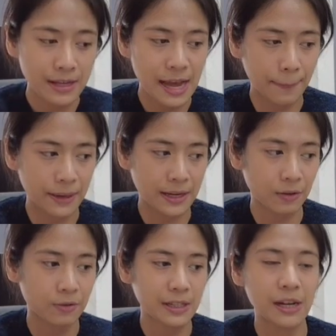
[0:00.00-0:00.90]
อยากเป็นนัก
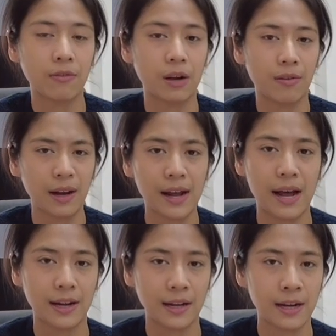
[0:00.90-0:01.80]
ดนตรีของเราขนาด
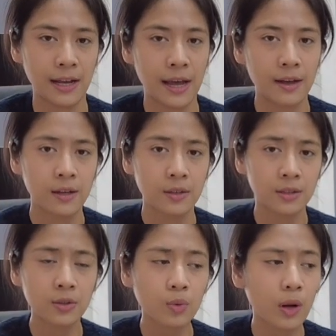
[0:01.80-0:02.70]
นั้นอะไรเงี้ย
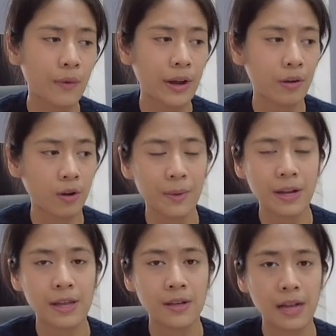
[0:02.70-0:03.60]
ซึ่งตัวเราเองเราก็ไม่
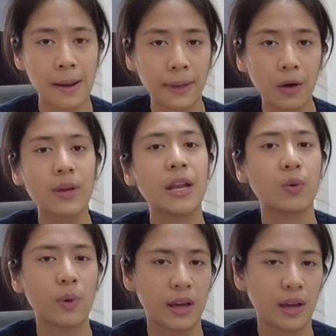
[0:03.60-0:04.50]
ได้ทำให้เขาเห็น
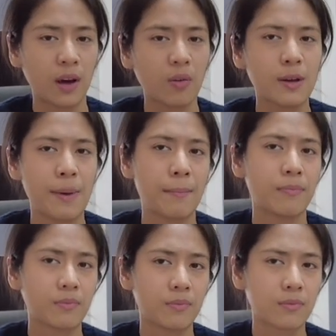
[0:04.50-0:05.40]
ด้วยไงเขาเลยแบบ
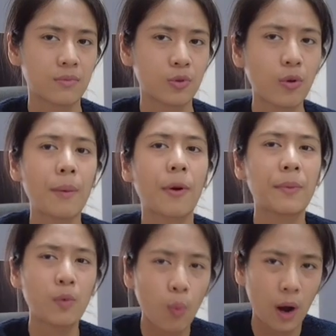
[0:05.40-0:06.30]
ด้วยความเขา
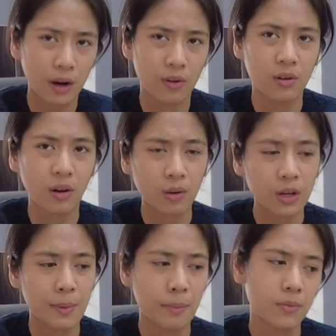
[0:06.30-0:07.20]
เป็นห่วงเนาะเขาก็เล
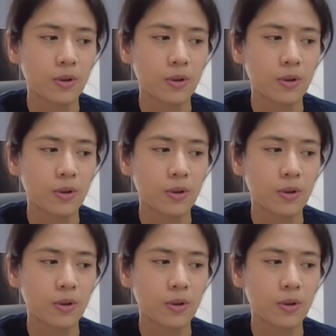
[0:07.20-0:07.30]
ยแบบ